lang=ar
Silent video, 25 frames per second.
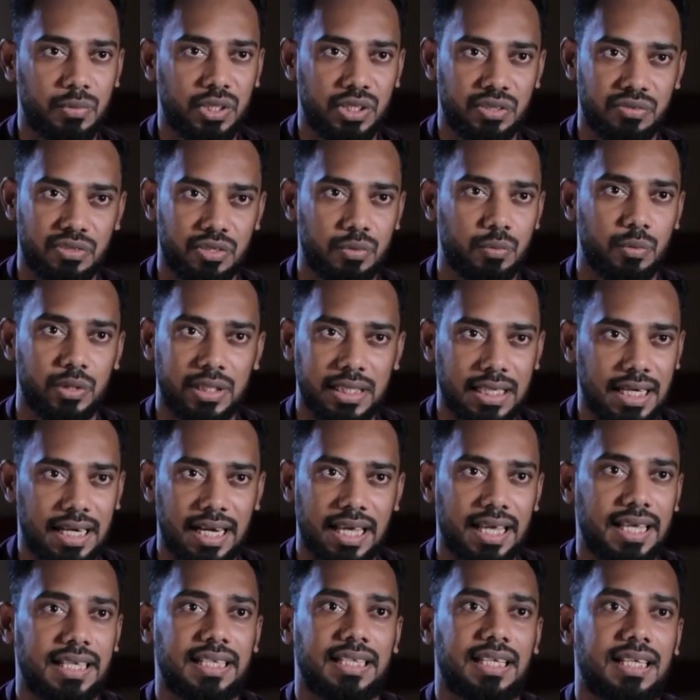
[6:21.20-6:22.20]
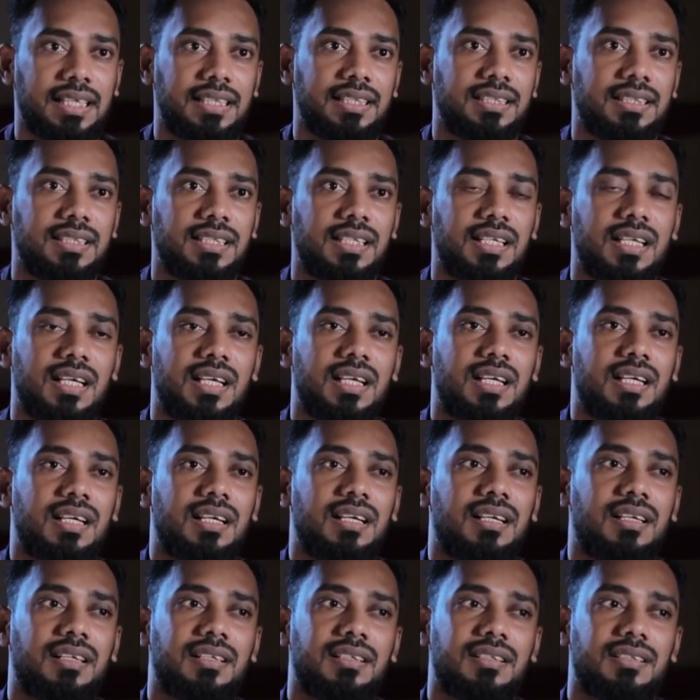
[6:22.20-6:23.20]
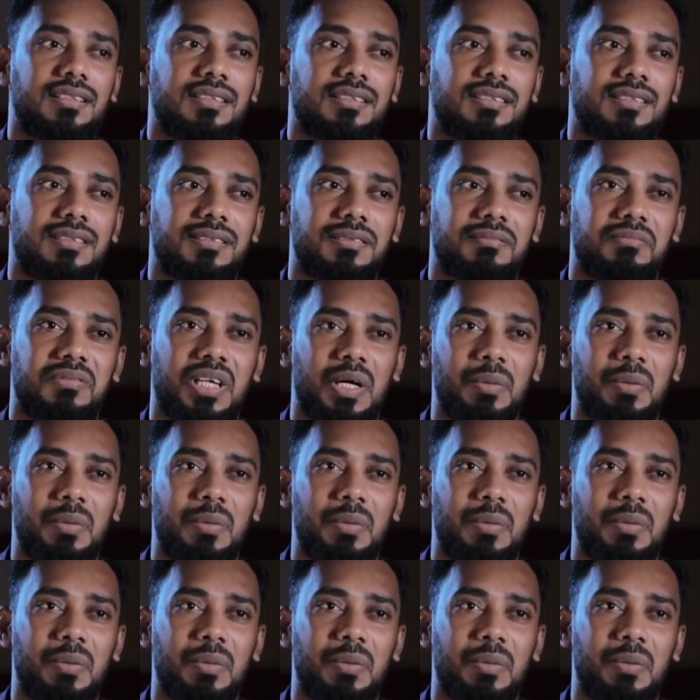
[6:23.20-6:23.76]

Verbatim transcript: محتفظ به إلى الآن يعني آه،